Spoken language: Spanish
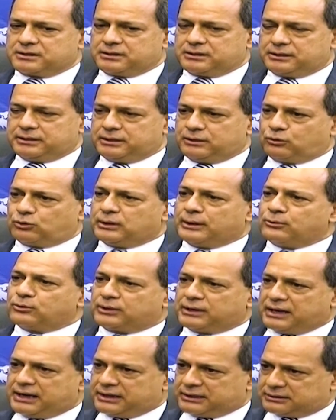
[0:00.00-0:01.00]
eh,
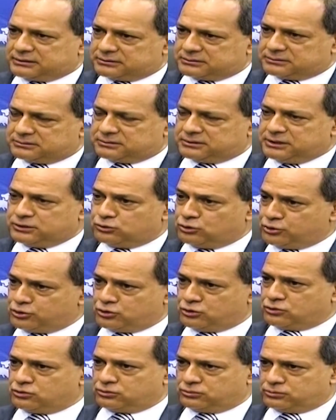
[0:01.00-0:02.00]
colaborar, y no
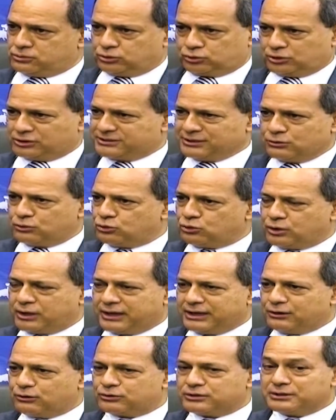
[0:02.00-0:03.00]
yo, yo estoy seguro
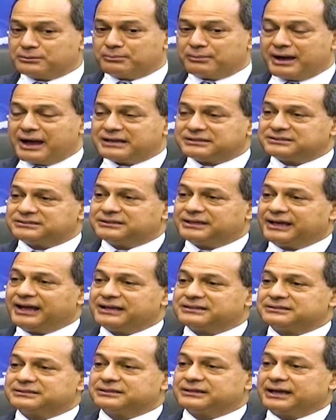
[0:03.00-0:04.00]
que los demás
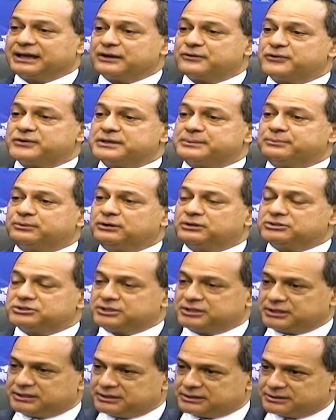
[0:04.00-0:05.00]
ex jefes de
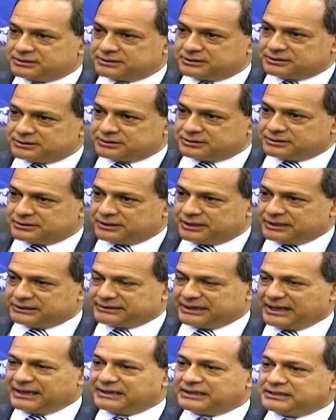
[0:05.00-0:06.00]
policía
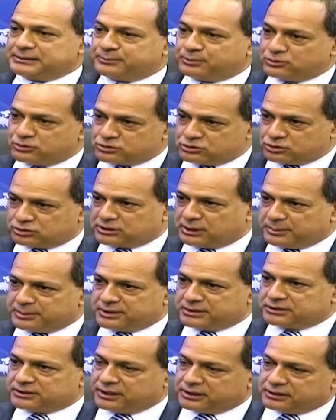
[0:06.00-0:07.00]
están en la disposición
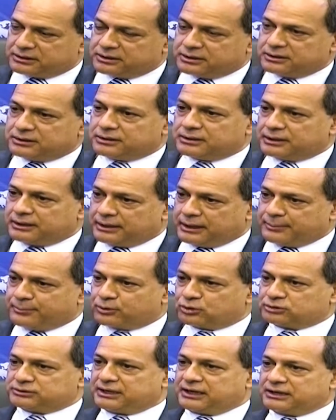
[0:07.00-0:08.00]
también de eh,
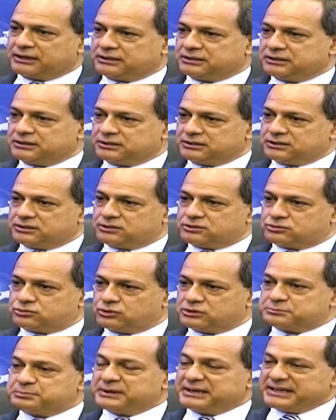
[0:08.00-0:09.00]
aportar su
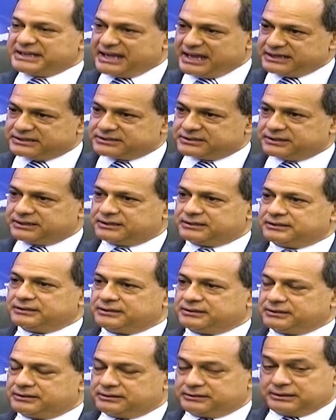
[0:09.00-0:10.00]
experiencia
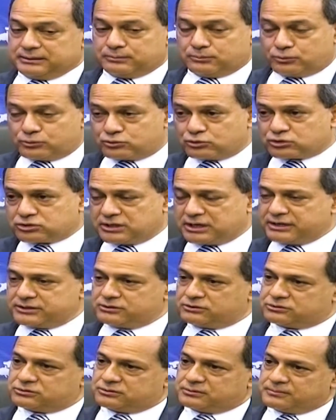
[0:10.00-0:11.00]
de muchos
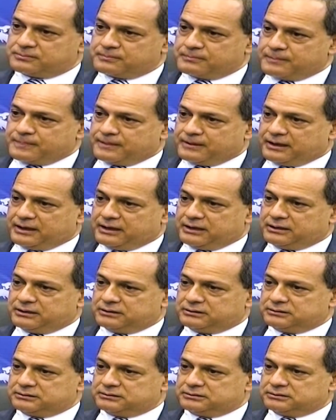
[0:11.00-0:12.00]
años
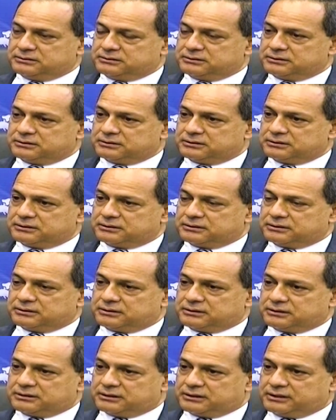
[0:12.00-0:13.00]
en,
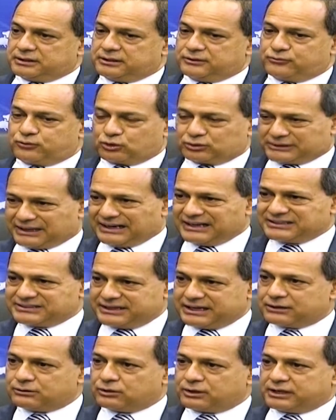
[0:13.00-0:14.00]

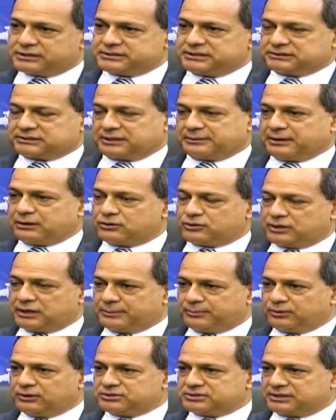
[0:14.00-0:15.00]
fortalecer lo que es el trabajo de
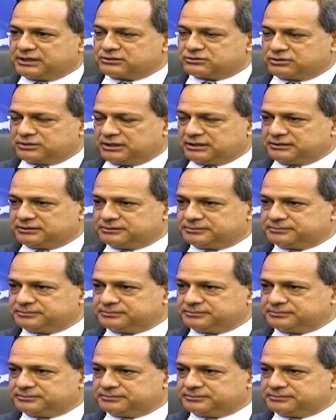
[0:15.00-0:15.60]
la Policía Nacional.